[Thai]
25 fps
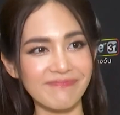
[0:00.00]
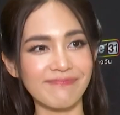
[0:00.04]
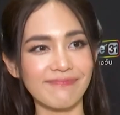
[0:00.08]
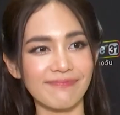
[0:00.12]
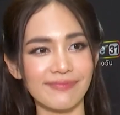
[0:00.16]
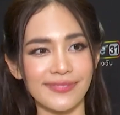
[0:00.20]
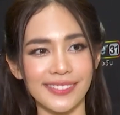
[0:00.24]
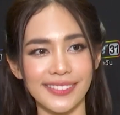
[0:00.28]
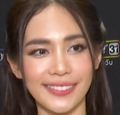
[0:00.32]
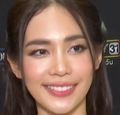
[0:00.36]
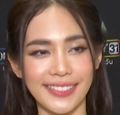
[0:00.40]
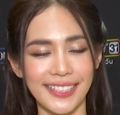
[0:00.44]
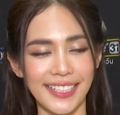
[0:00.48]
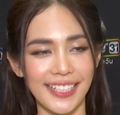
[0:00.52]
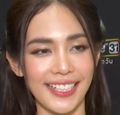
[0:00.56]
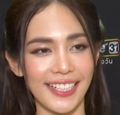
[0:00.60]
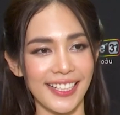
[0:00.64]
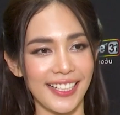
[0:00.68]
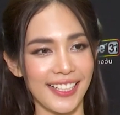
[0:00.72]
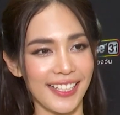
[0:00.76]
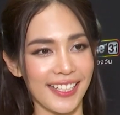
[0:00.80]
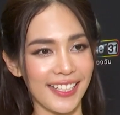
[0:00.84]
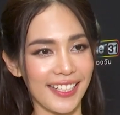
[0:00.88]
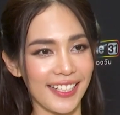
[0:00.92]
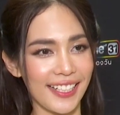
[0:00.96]
ก็คือทุกอ
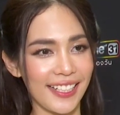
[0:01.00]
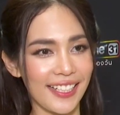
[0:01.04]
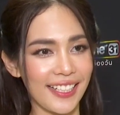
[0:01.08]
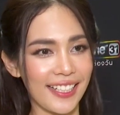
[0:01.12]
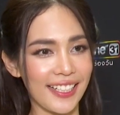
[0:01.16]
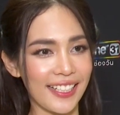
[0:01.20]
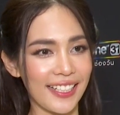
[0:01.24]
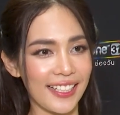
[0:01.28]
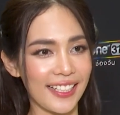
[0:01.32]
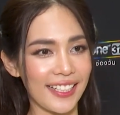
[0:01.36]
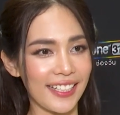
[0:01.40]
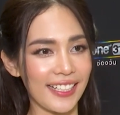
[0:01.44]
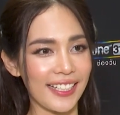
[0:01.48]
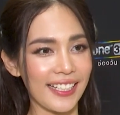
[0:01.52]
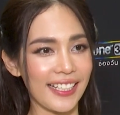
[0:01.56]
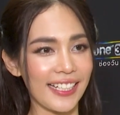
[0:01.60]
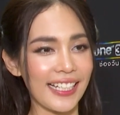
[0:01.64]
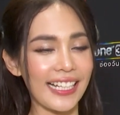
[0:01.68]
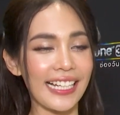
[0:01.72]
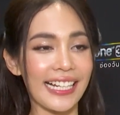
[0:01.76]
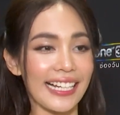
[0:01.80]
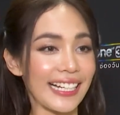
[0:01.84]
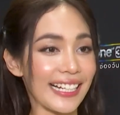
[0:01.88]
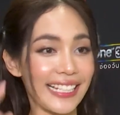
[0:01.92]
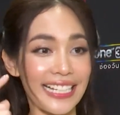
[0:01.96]
ย่างคือเตรียมไว้หมด
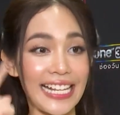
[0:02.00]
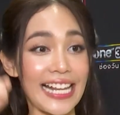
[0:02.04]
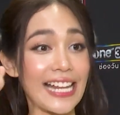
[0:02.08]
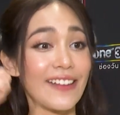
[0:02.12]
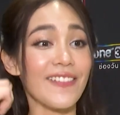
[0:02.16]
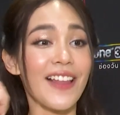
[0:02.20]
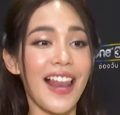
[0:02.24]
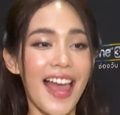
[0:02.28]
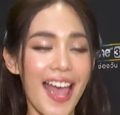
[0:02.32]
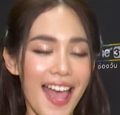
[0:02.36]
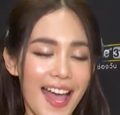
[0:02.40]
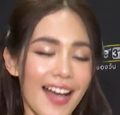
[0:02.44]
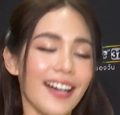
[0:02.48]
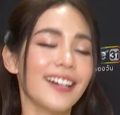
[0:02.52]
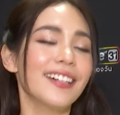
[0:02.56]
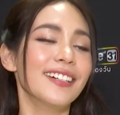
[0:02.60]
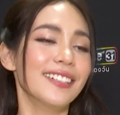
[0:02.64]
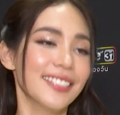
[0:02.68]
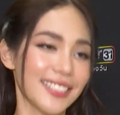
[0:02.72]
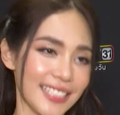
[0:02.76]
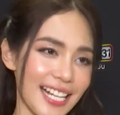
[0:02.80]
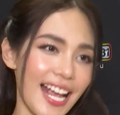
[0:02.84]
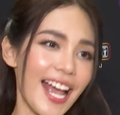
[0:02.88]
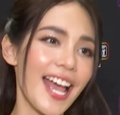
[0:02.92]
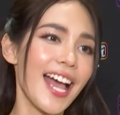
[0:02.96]
แล้วคิดไว้แล้ว
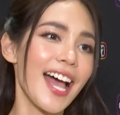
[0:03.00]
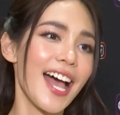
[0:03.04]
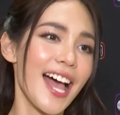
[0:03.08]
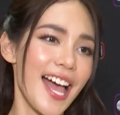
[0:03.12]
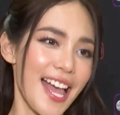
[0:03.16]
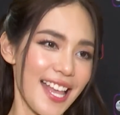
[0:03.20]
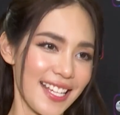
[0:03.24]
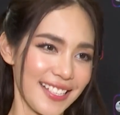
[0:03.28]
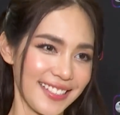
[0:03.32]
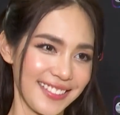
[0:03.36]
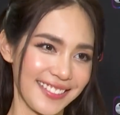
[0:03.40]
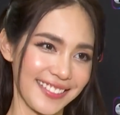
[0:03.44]
ใช่ค่ะ